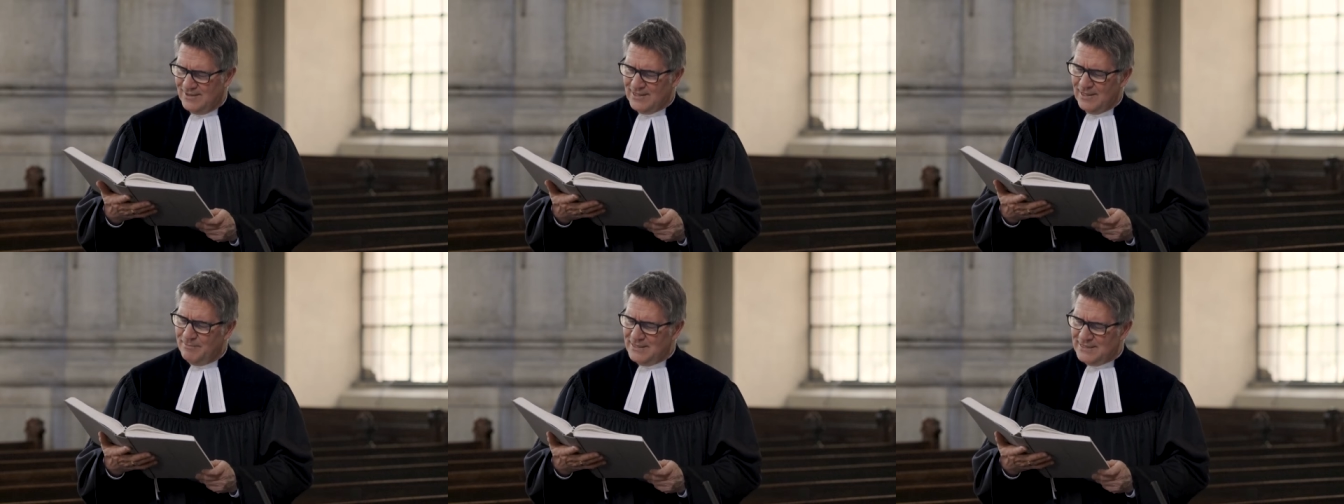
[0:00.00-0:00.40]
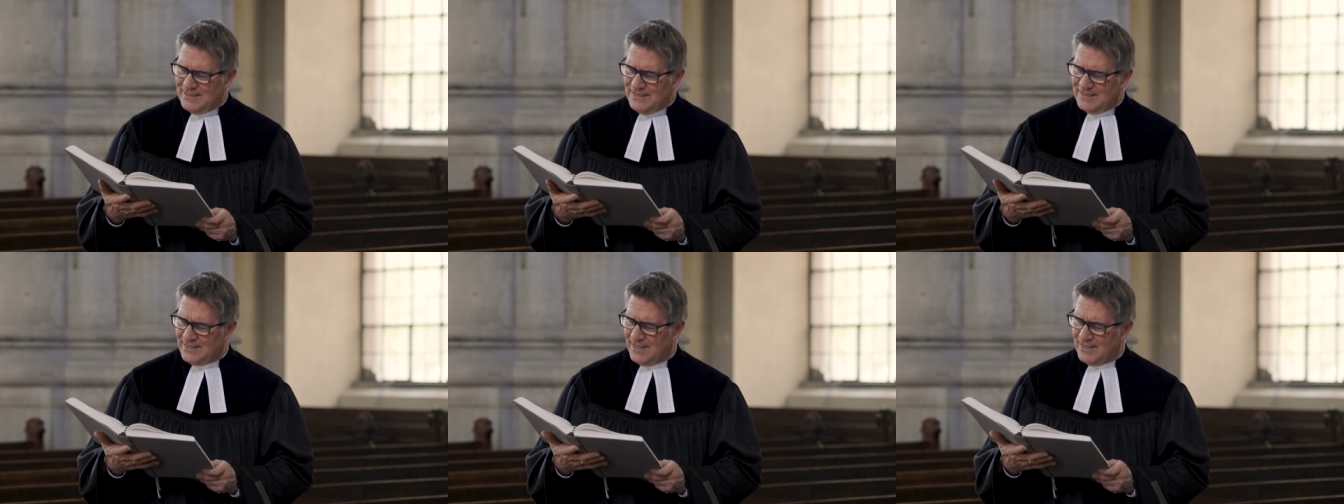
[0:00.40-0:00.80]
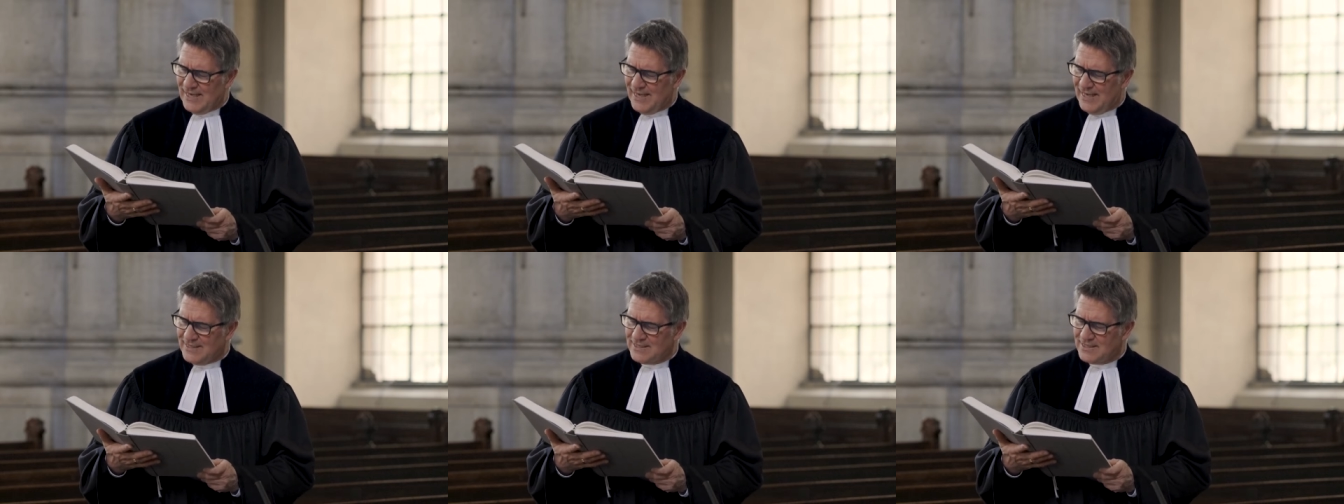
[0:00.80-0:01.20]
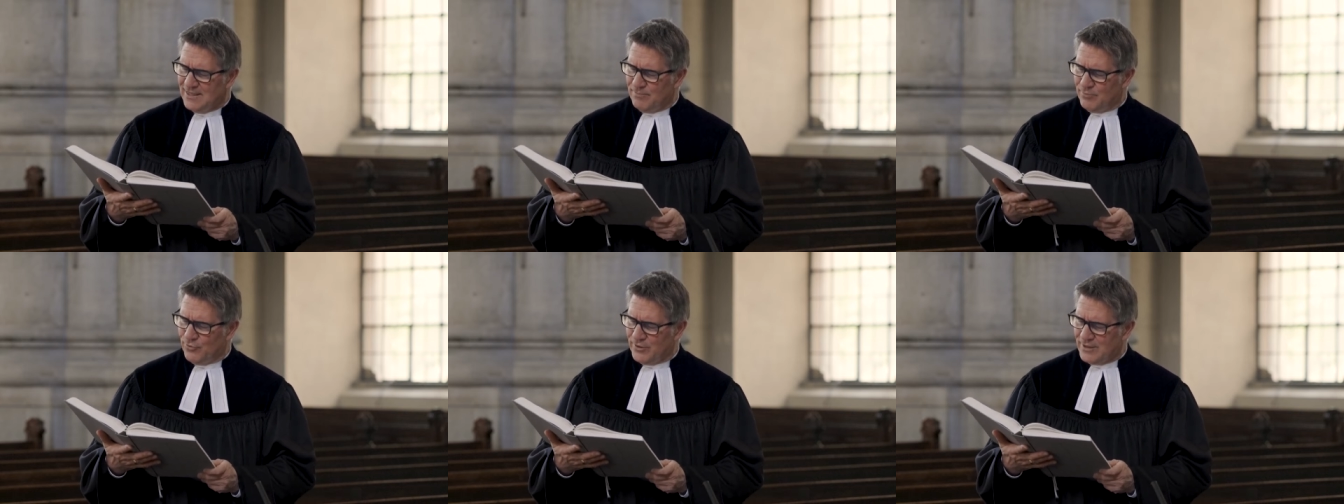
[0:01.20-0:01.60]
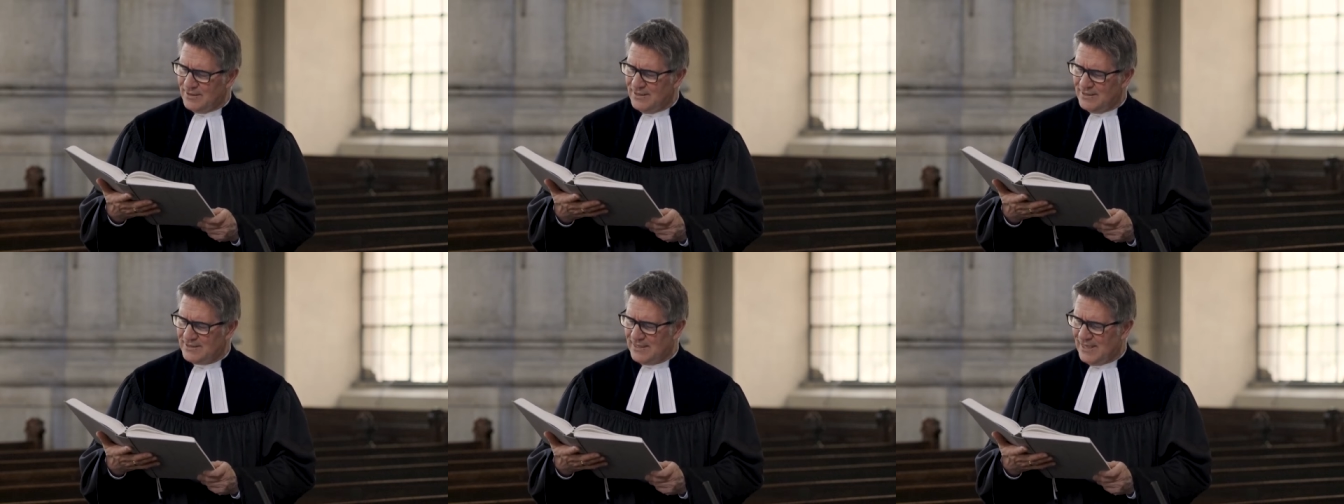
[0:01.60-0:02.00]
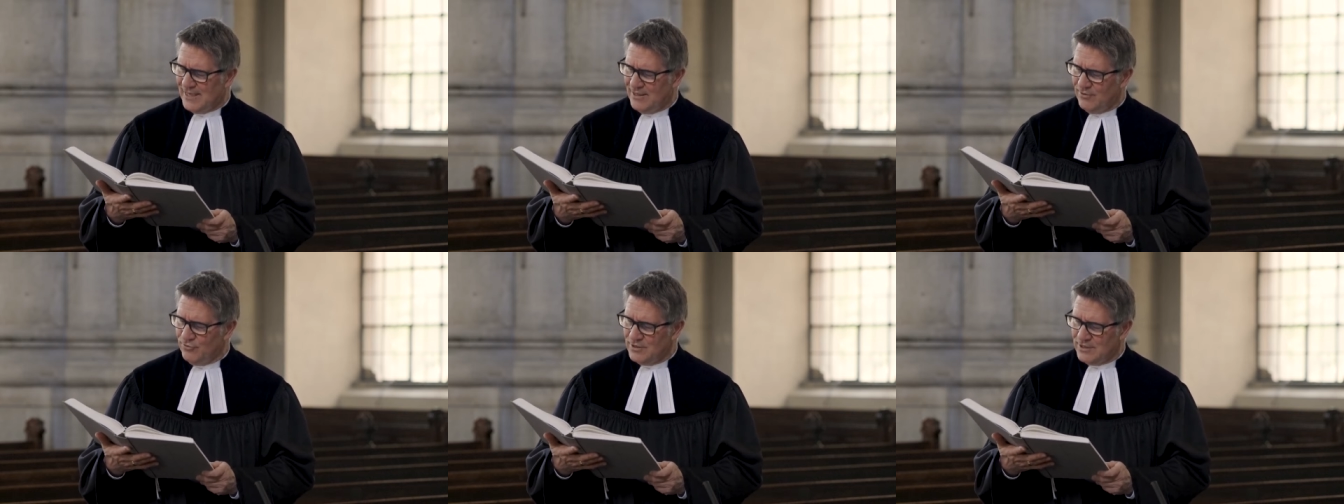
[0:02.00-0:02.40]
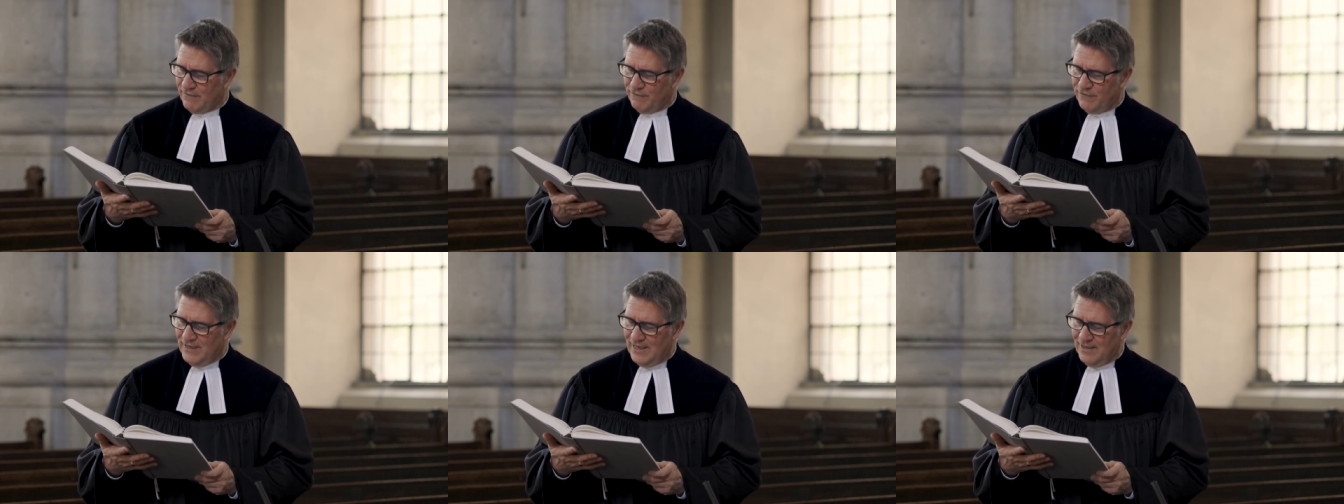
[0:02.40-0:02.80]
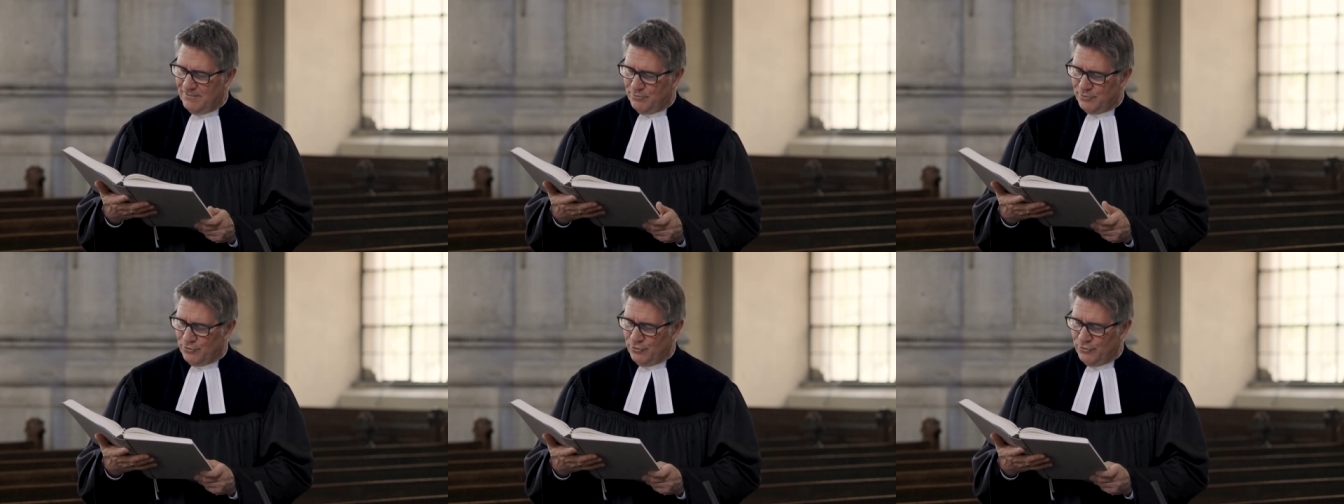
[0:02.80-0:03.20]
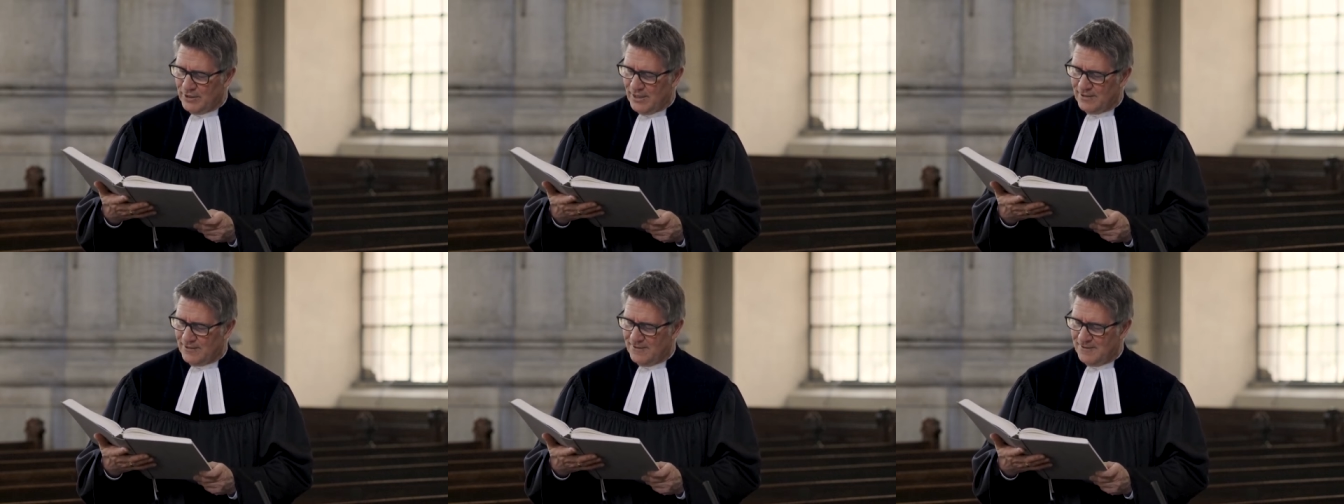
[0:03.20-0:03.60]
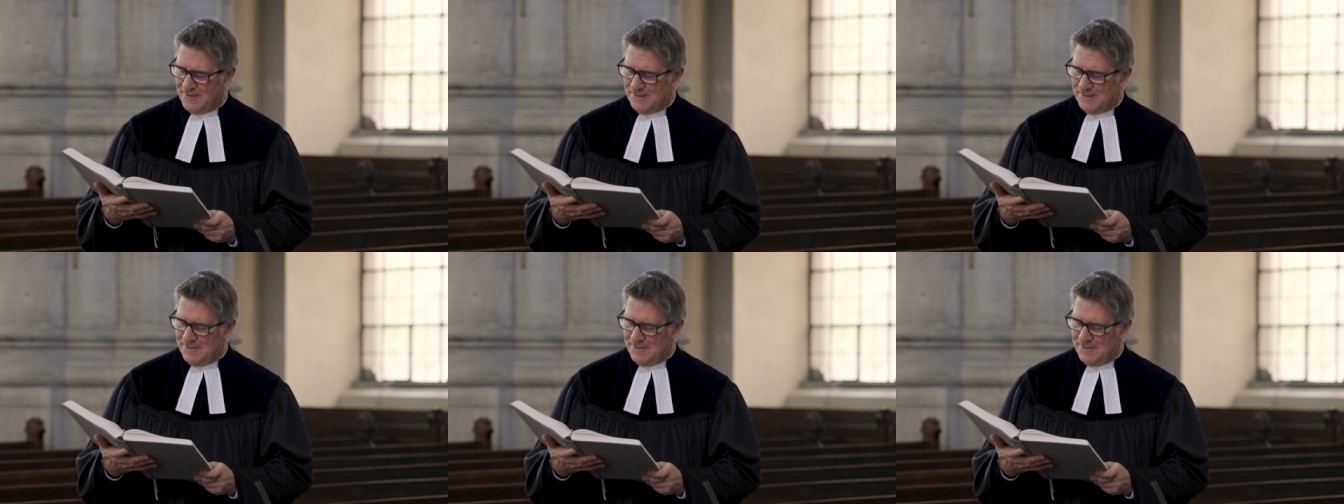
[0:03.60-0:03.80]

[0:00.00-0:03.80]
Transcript: damit dieser der Erstgeborene sei unter vielen Brüdern.